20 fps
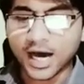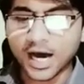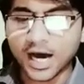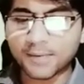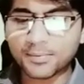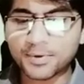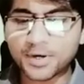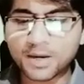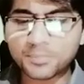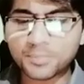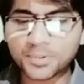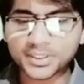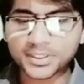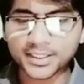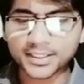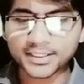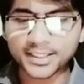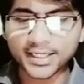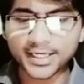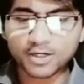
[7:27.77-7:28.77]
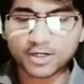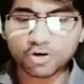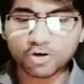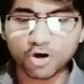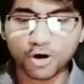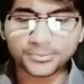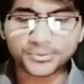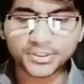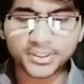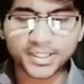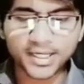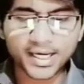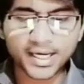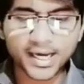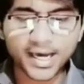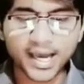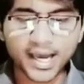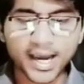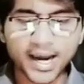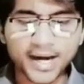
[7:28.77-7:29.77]
अब यहाँ पर देखिए एक ऑप्शन है
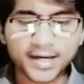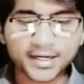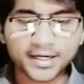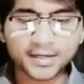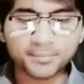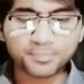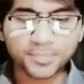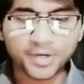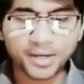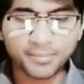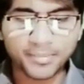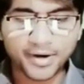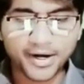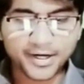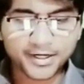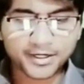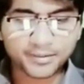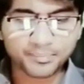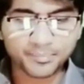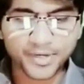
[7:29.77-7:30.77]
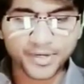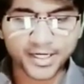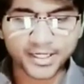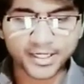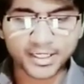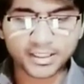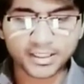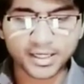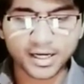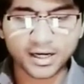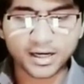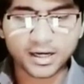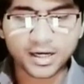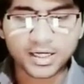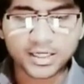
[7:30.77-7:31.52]
ऐड ए पेमेंट मेथड का